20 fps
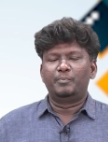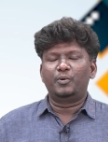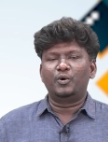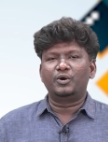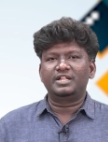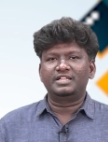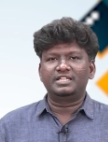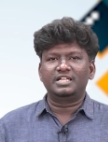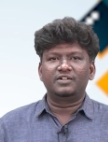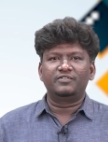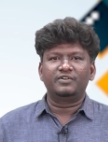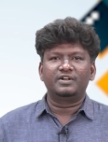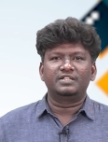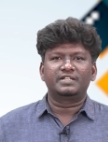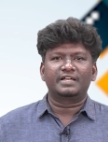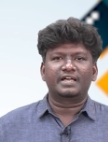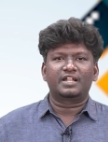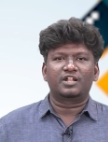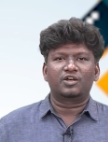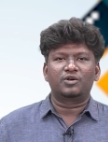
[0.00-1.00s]
போட்டித் தேர்வுக்கு
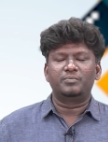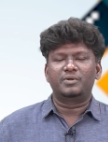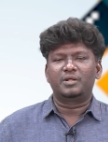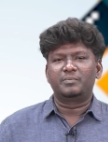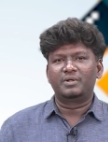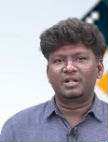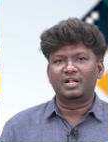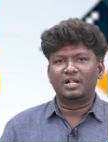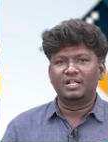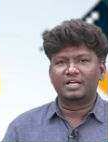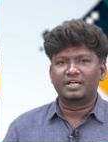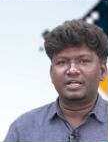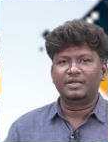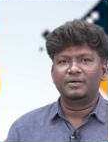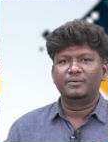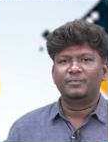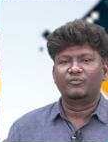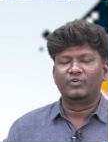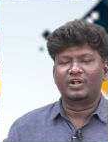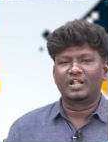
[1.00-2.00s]
தயாராகும் நண்பர்களுக்கு
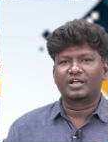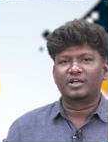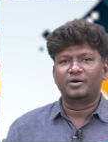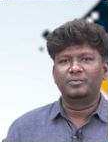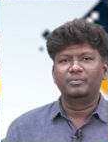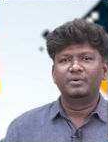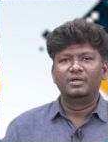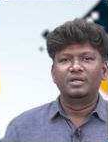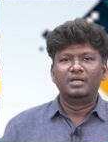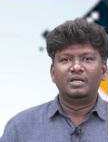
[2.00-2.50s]
வணக்கம்